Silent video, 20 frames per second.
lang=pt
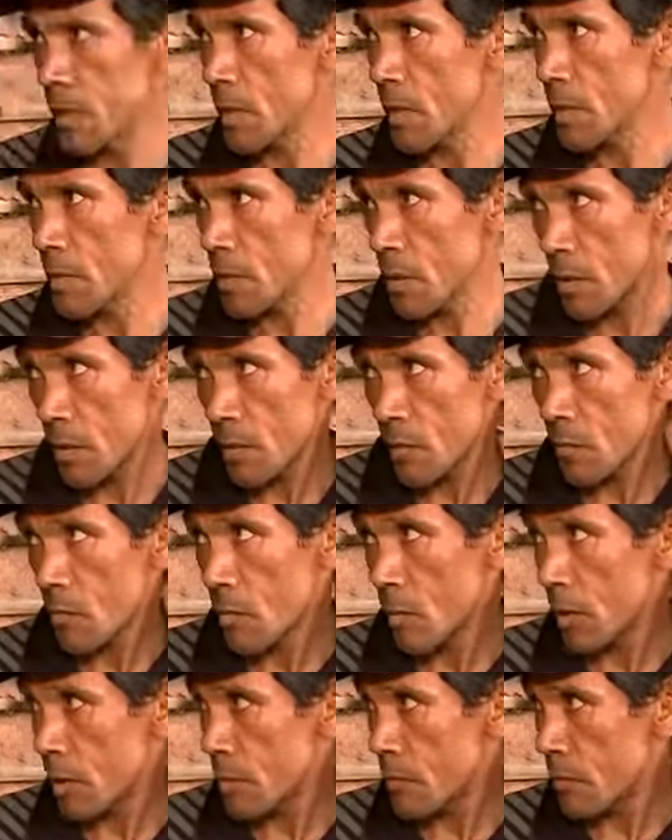A criança chega no
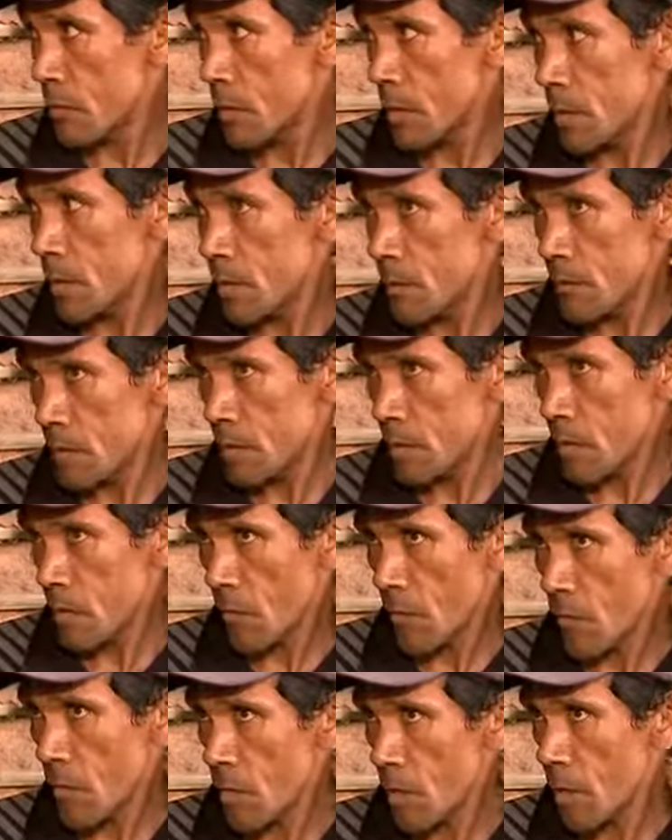colégio meio
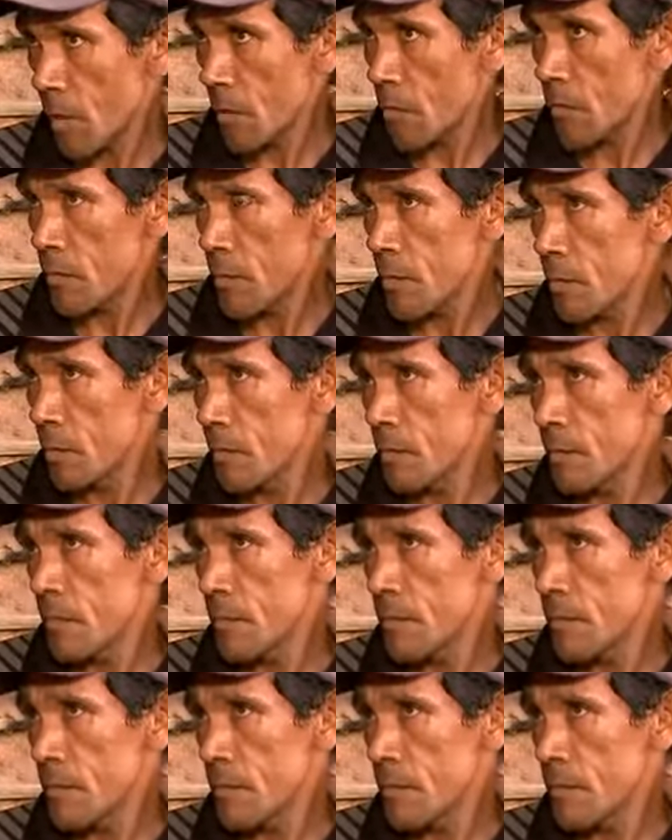desconfortável, né?